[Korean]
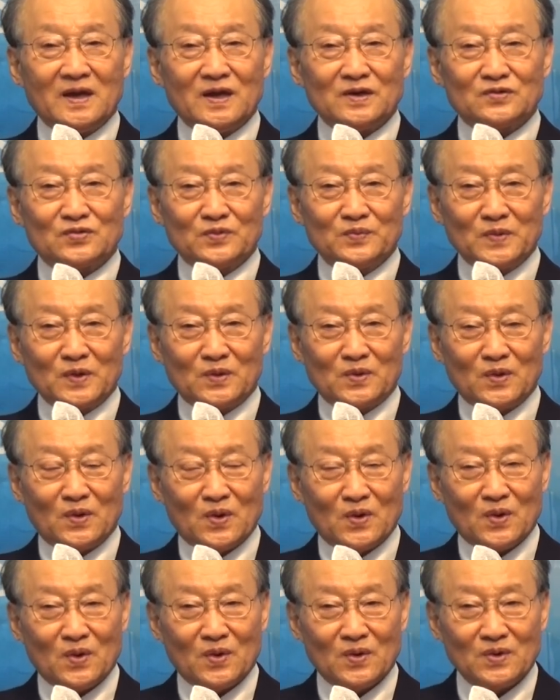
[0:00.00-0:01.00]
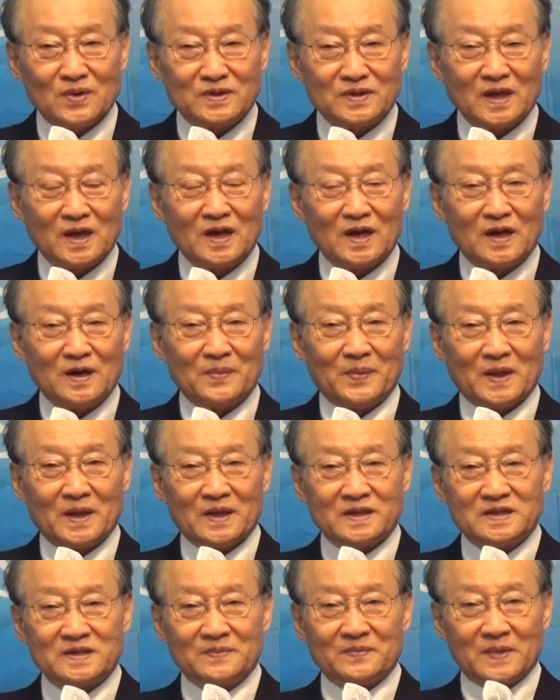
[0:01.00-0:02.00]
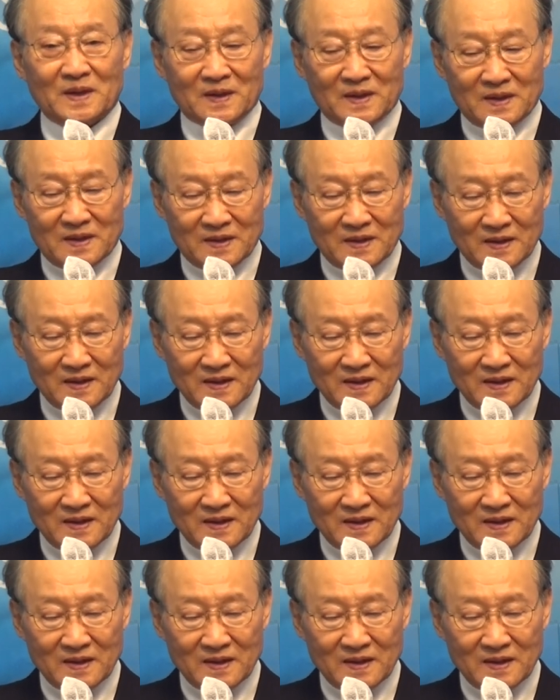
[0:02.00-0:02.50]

예수 믿고 세례를 받았지만